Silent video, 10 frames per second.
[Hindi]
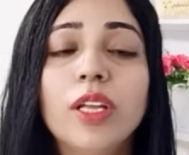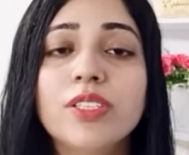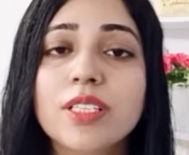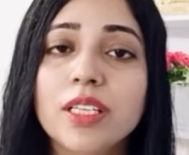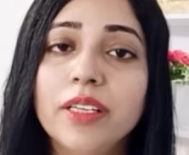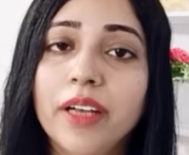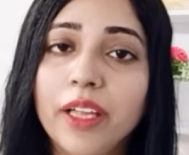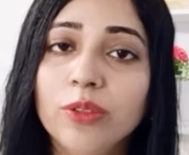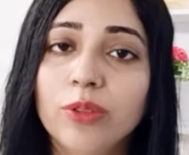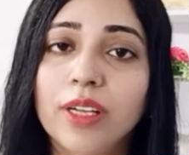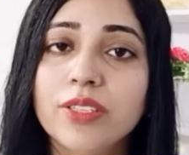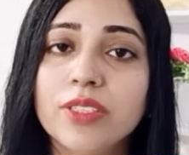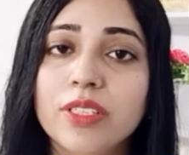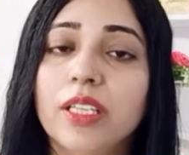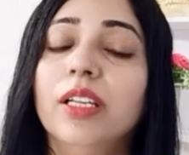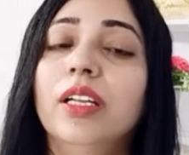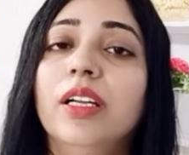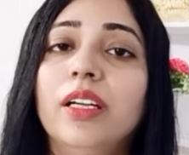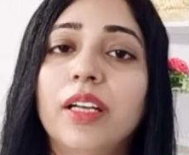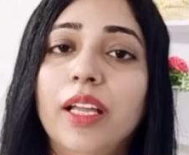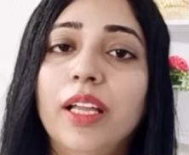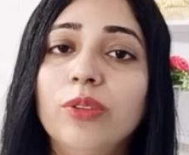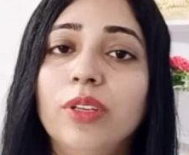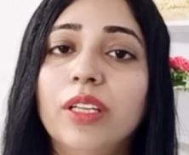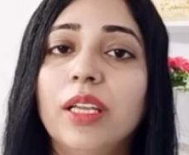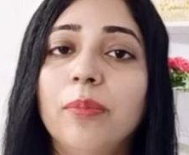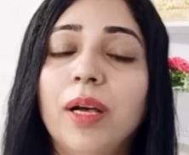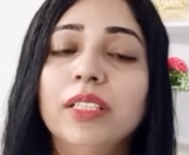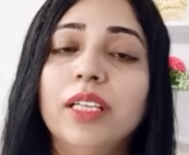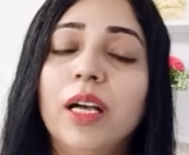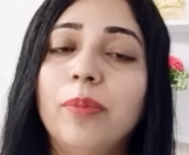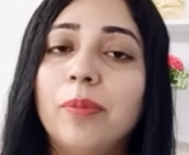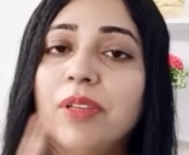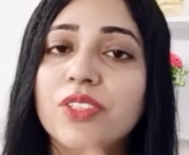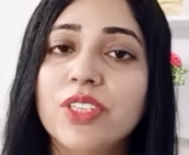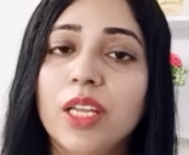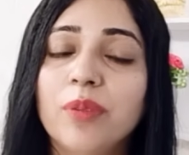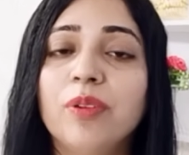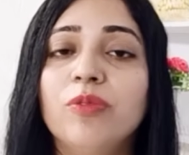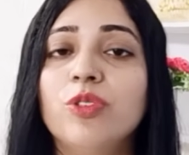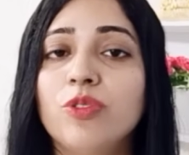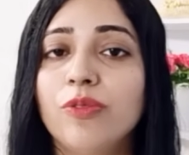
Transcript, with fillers: अच्छे से ड्राई होना चाहिए ड्राई होने के बाद आप अपने चेहरे पे वो जो